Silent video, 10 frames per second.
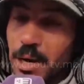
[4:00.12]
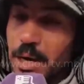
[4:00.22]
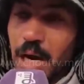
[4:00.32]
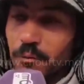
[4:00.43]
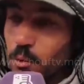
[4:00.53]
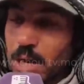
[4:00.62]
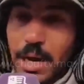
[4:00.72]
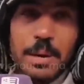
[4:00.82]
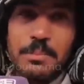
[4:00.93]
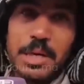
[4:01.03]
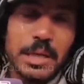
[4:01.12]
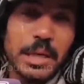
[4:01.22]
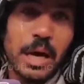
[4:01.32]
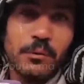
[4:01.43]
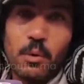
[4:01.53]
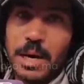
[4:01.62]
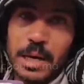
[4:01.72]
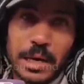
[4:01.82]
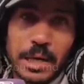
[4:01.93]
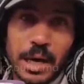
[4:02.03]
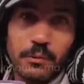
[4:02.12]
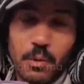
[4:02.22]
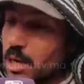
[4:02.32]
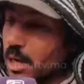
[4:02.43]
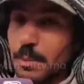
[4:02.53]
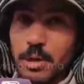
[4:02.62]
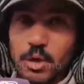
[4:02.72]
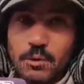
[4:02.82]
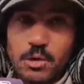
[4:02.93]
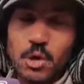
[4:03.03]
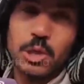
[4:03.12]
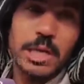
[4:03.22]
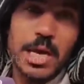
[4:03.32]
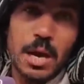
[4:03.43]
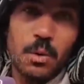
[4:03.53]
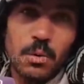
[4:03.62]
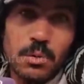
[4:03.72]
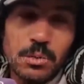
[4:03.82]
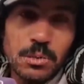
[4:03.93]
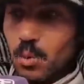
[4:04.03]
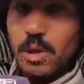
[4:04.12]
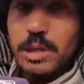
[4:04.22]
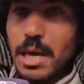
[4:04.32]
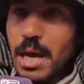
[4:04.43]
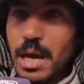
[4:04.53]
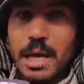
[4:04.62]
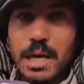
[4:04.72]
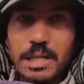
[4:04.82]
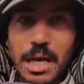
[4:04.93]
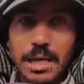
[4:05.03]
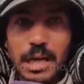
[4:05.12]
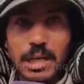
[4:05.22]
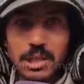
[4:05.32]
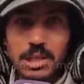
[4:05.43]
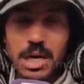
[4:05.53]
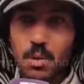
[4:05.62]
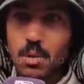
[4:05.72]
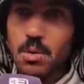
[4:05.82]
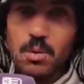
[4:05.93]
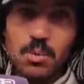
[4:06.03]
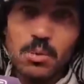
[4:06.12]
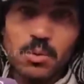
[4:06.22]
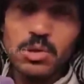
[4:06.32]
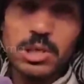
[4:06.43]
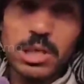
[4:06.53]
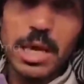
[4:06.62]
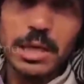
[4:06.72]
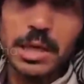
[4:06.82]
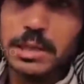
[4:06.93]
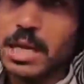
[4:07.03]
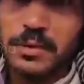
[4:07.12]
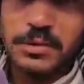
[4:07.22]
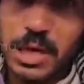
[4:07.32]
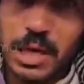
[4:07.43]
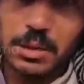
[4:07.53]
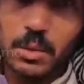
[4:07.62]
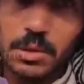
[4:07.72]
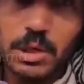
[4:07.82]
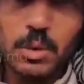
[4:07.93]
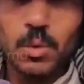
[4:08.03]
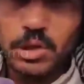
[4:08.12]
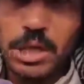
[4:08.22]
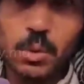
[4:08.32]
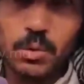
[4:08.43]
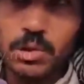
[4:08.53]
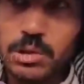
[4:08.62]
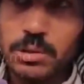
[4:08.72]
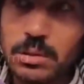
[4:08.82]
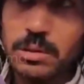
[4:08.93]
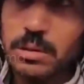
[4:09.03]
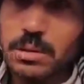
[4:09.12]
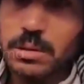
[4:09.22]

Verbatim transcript: ولدي نعرفه ولا كان ميت نعرفه كان حي نعرفه نبغى نشوف الجثه ديالو ولدي انا خرج هذا شهر والزياد راه طالع في شهرين دروك قول شهر ونص